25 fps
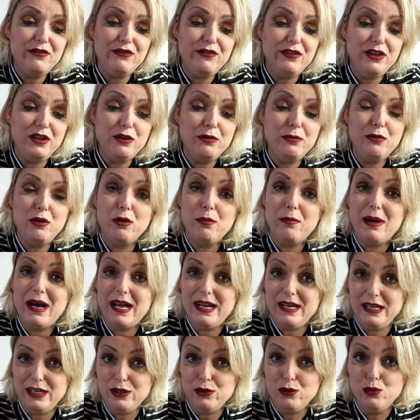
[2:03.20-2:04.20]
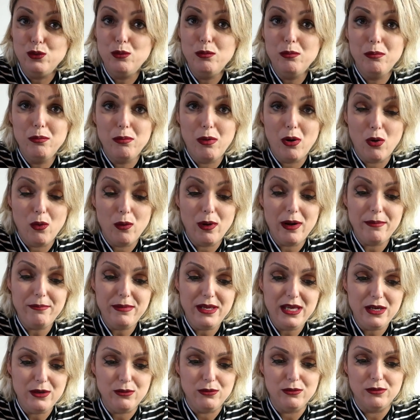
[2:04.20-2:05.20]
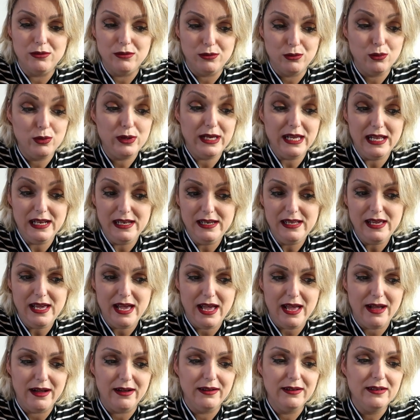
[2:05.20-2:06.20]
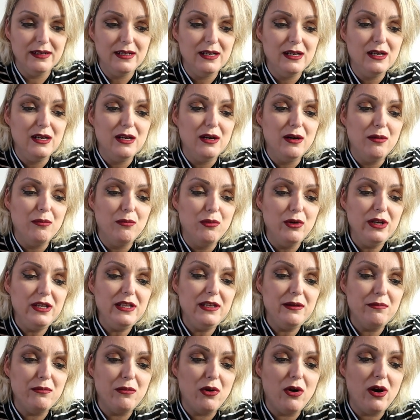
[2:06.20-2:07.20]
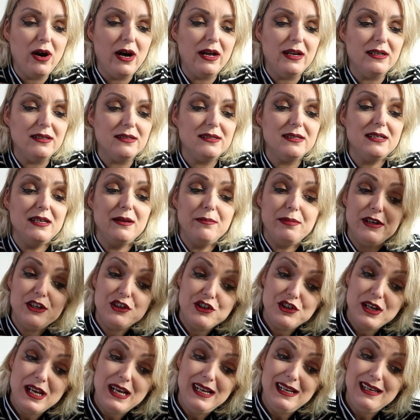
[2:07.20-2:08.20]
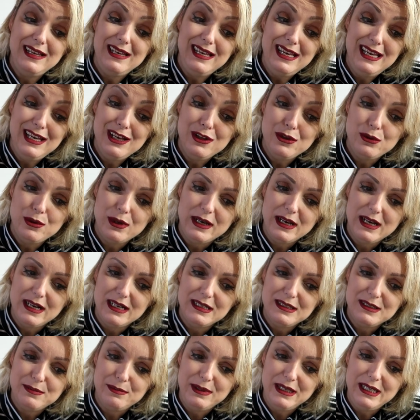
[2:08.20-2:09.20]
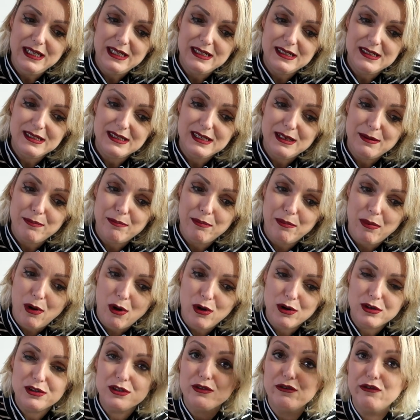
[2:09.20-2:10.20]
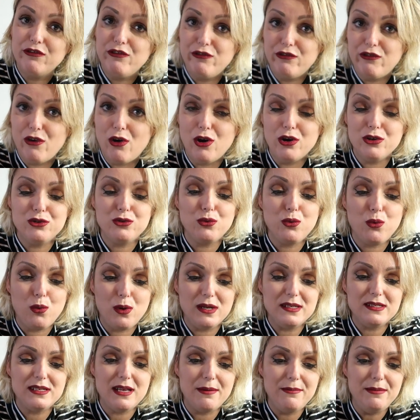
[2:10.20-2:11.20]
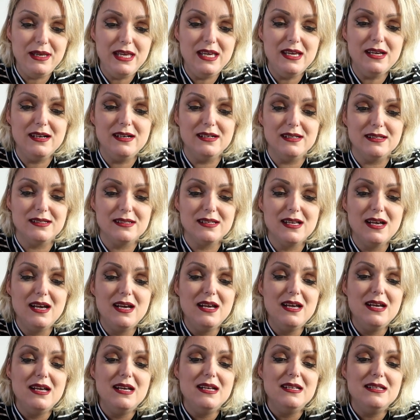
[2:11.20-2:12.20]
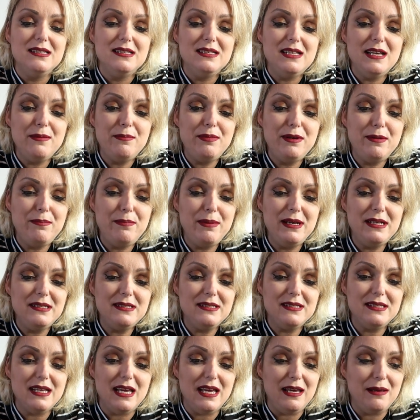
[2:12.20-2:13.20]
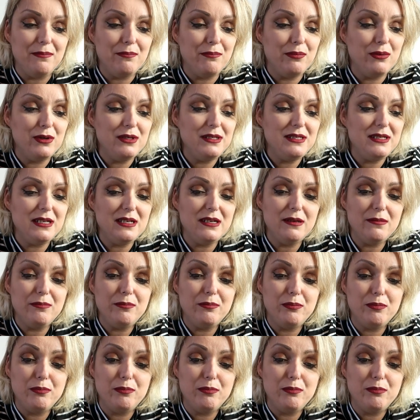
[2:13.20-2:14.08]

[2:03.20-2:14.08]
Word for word: vi no meu marido um bom amigo, o que ele é. Muito embora, sempre achei lindo aquelas meninas que postam foto com as amigas. Sempre pensei, pois é,